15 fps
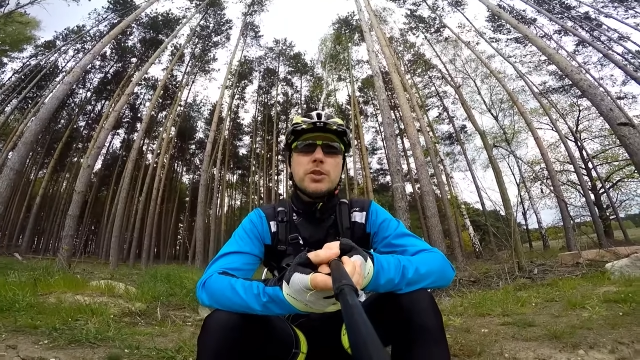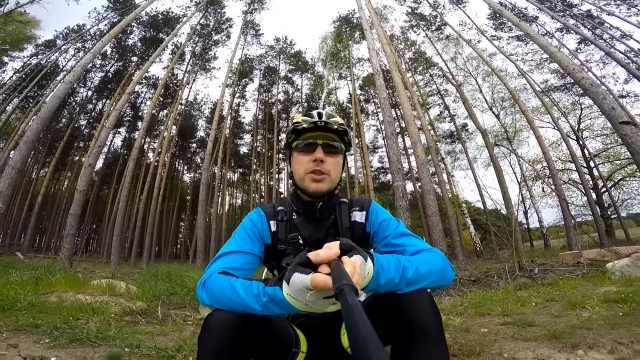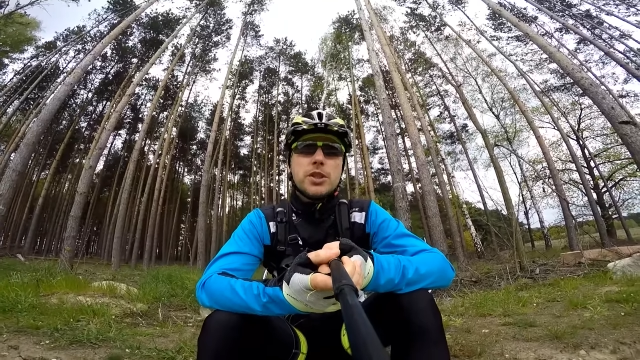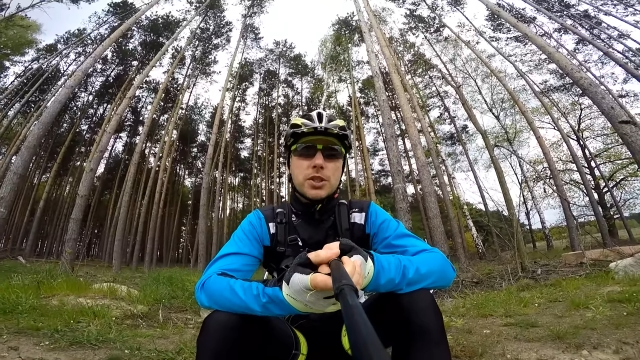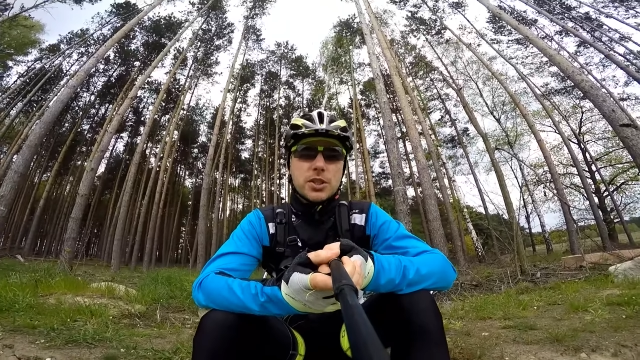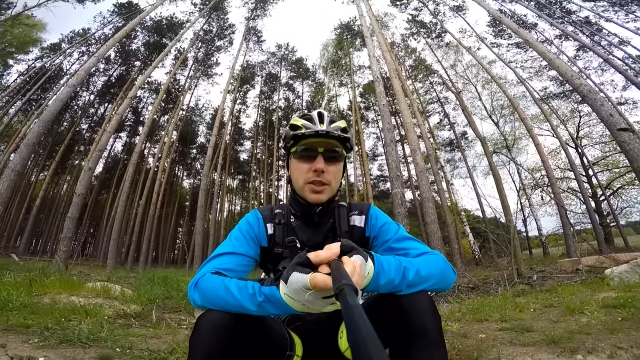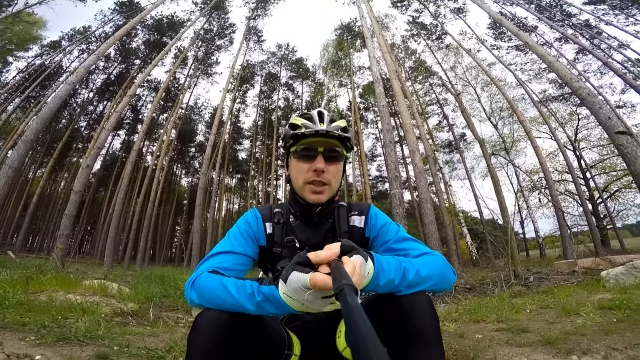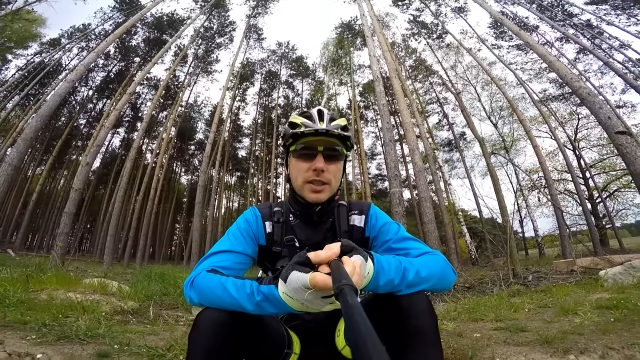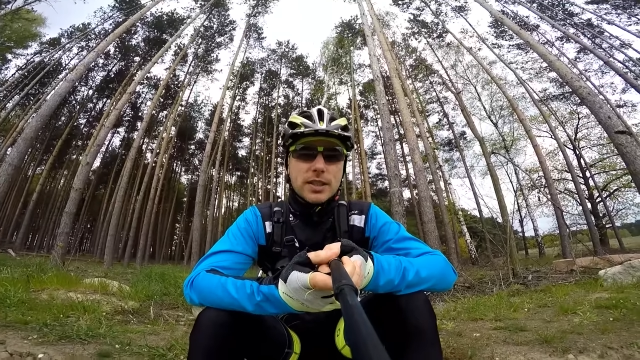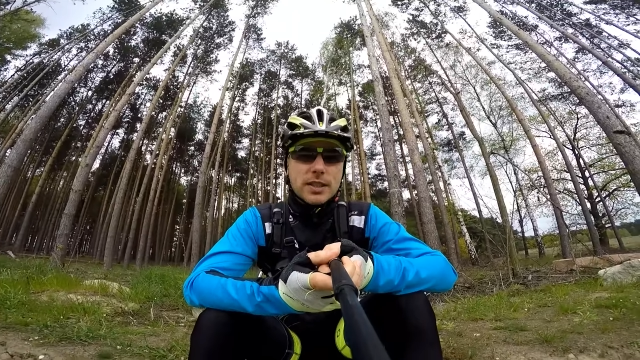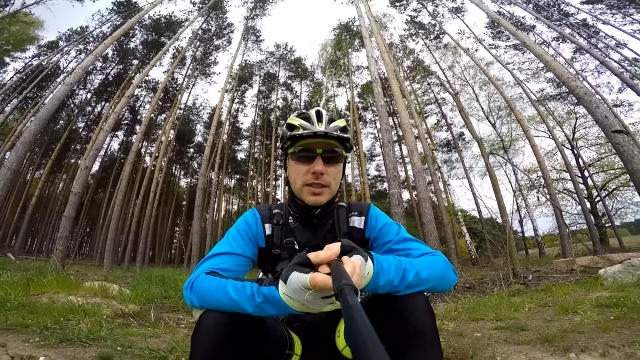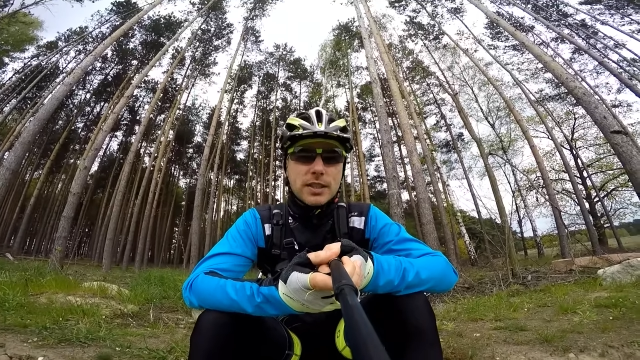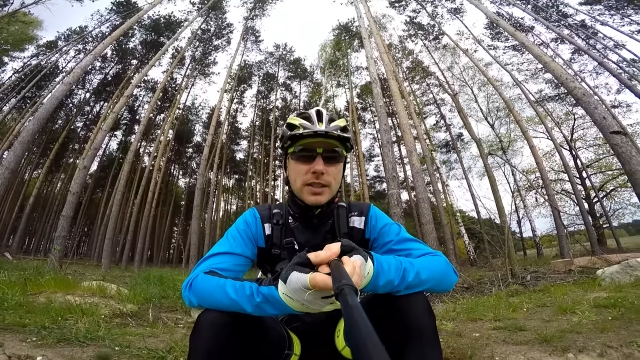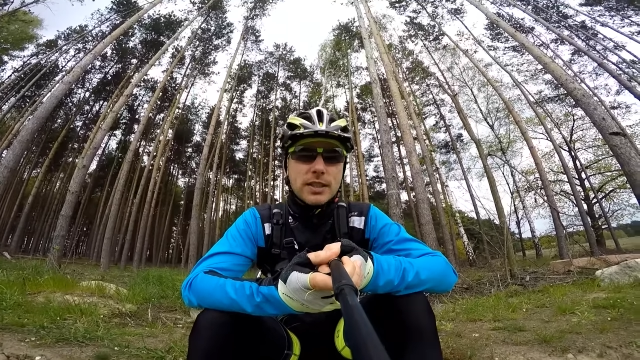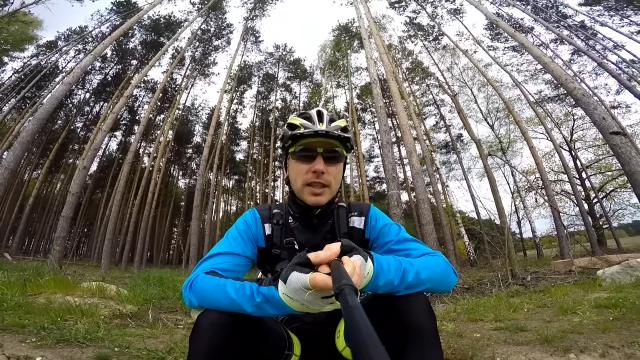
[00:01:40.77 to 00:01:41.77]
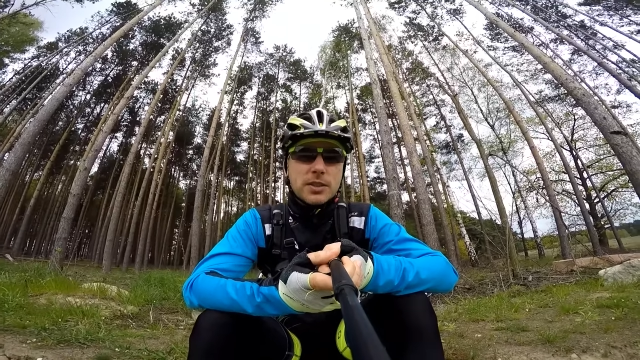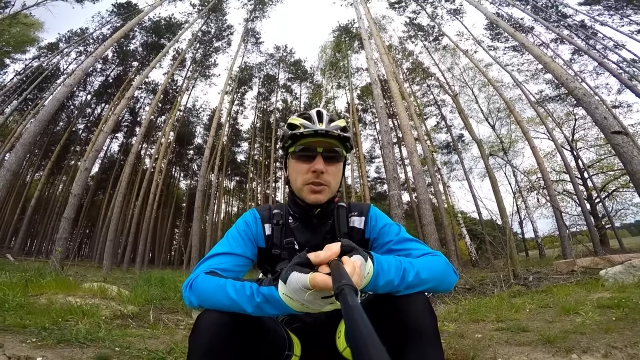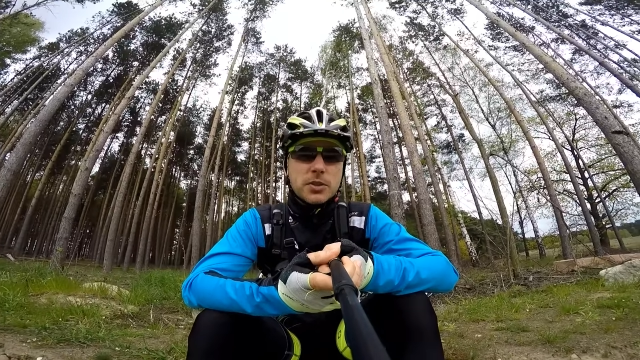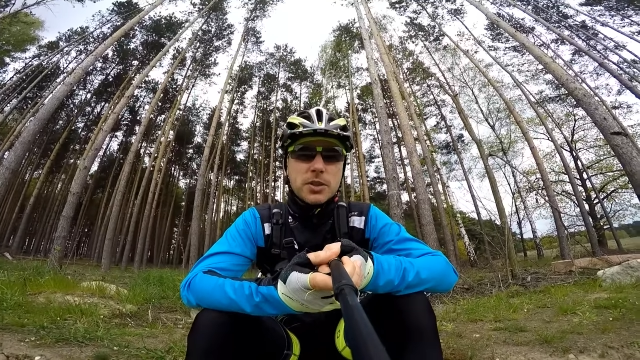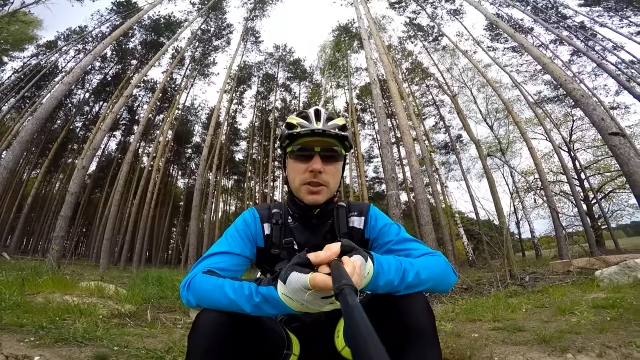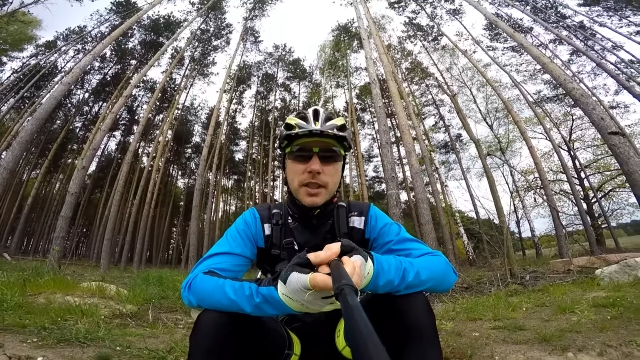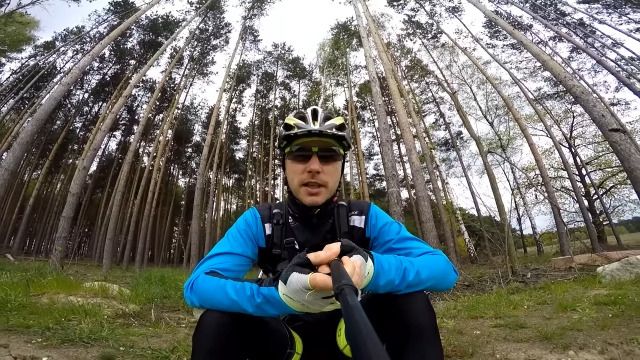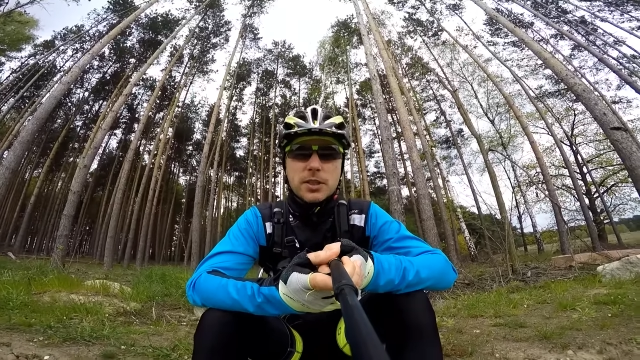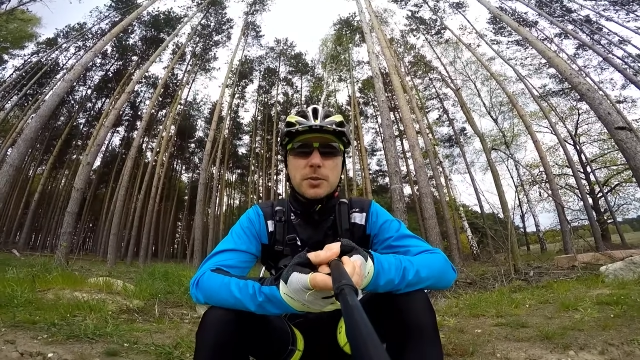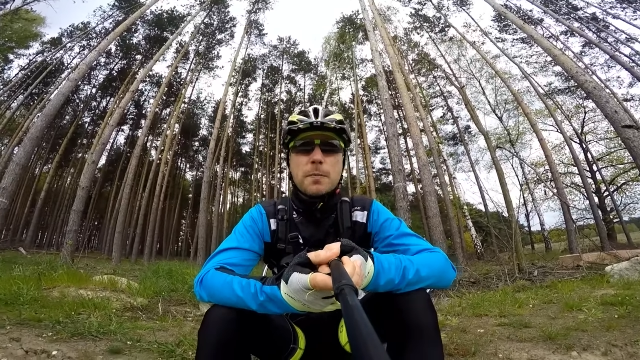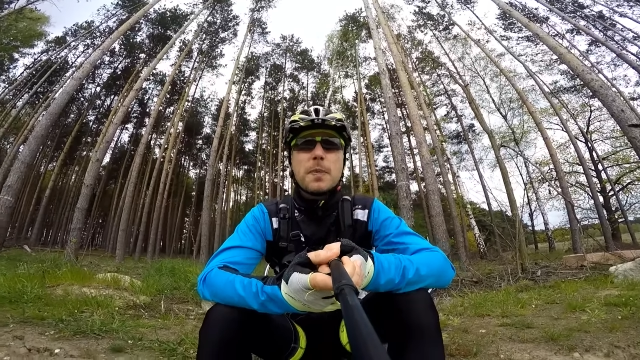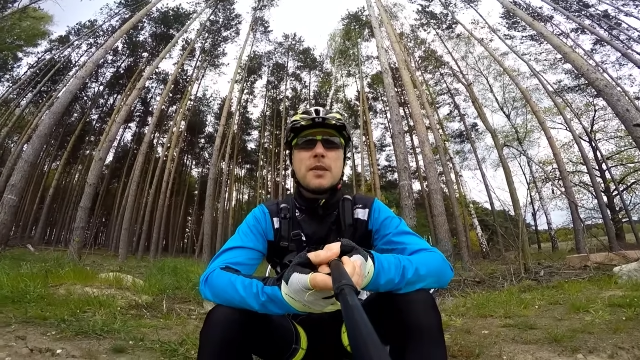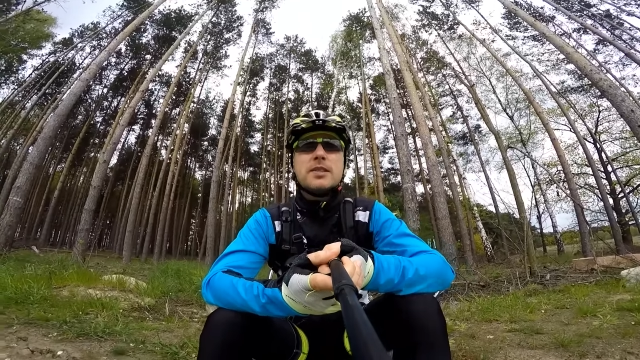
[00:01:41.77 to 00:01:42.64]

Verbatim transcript: czy jeszcze nas y, na coś stać?